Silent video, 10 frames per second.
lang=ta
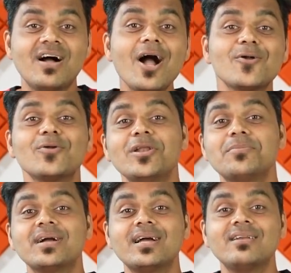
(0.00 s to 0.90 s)
வாங்கணும்ல
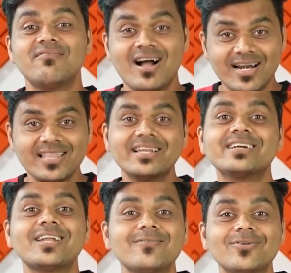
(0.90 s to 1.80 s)
மக்கள் வாங்கினா
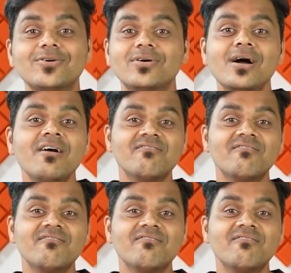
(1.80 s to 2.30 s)
தானே ரிட்டர்ன் வரும்